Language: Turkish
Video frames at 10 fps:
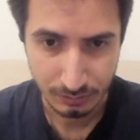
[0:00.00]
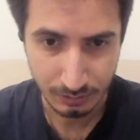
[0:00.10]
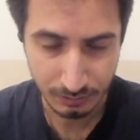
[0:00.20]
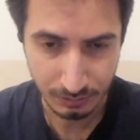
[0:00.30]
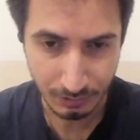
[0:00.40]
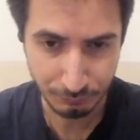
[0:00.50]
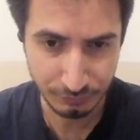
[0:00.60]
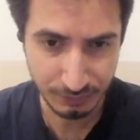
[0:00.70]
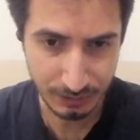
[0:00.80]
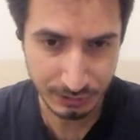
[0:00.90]
E,
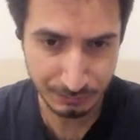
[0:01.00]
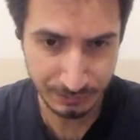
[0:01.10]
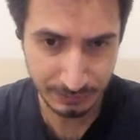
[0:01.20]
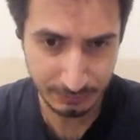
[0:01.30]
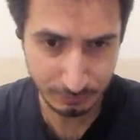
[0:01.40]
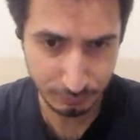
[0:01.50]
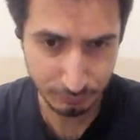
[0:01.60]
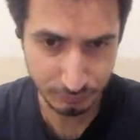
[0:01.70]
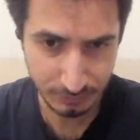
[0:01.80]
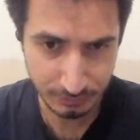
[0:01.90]
havuzu daha açmaya gerek
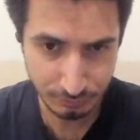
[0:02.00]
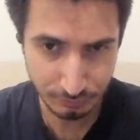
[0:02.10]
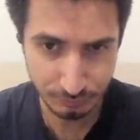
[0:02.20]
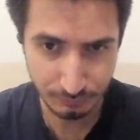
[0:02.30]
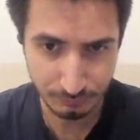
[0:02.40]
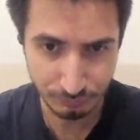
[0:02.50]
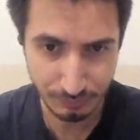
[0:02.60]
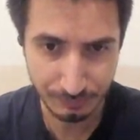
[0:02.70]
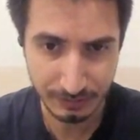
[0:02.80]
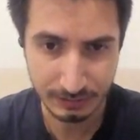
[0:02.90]
yok. Daha çünkü
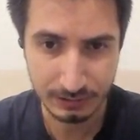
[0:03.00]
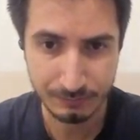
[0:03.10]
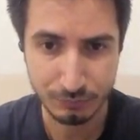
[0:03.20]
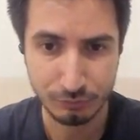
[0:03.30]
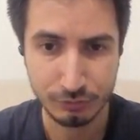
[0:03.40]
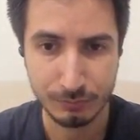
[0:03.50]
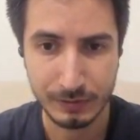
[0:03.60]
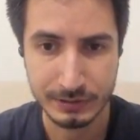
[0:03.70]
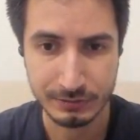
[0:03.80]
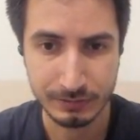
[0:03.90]
bulmam gereken bir sürü
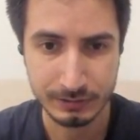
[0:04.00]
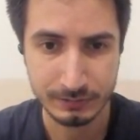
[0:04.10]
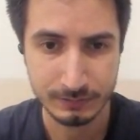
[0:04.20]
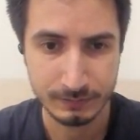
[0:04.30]
parça var.